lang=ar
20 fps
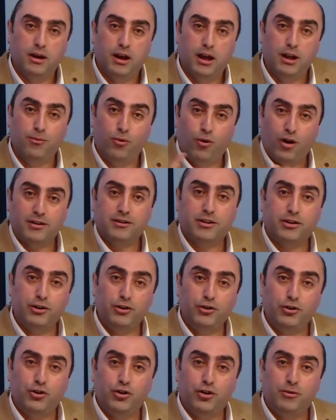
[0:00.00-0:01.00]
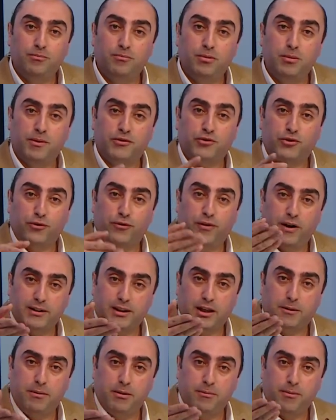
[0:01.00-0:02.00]
المواطن اليوم
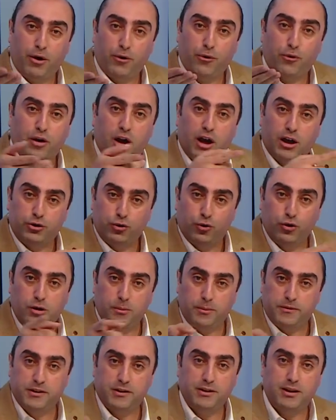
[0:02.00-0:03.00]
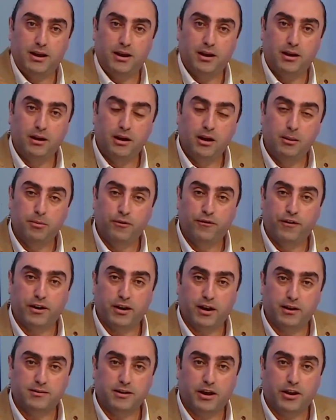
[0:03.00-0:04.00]
بمصروفاتك بالمحروقات هو اللي بسدها
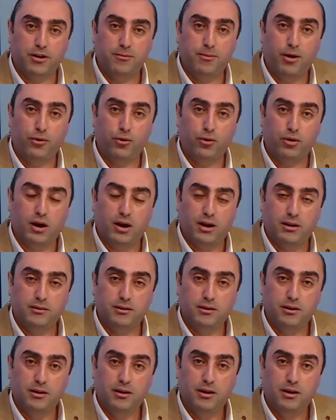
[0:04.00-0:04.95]
بفرق اسعار المحروقات